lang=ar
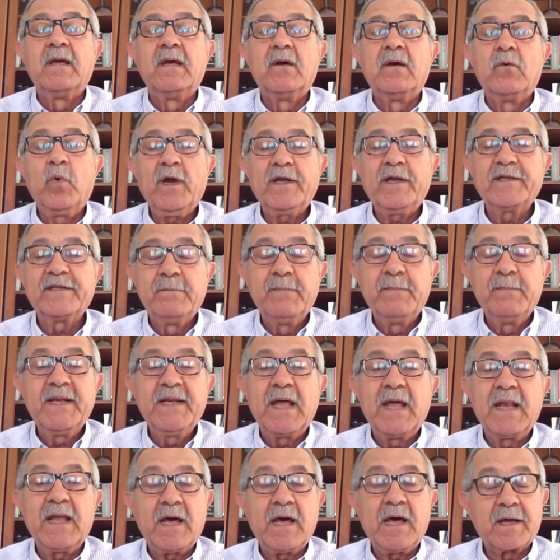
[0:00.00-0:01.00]
وحده
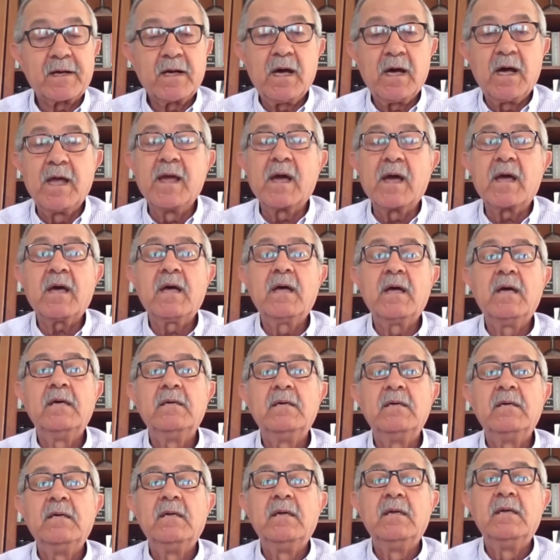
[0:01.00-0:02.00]
منها الحرائق
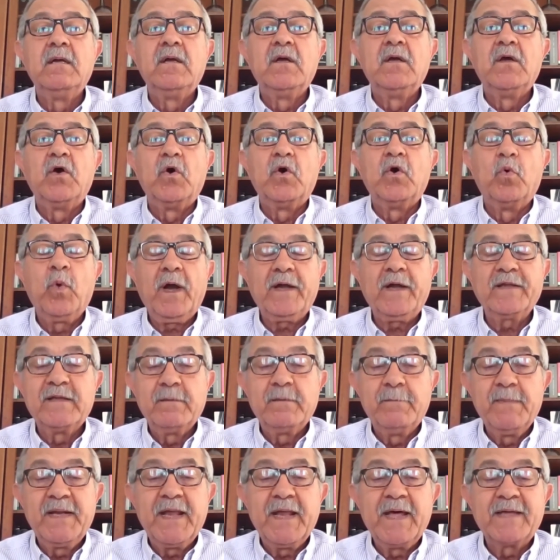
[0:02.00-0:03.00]

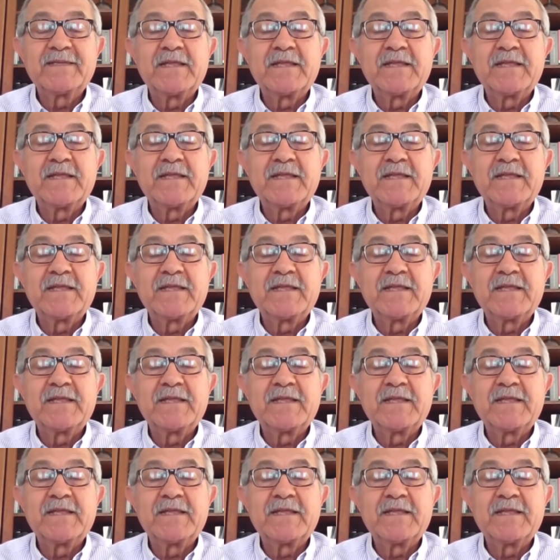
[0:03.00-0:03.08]
وحده منها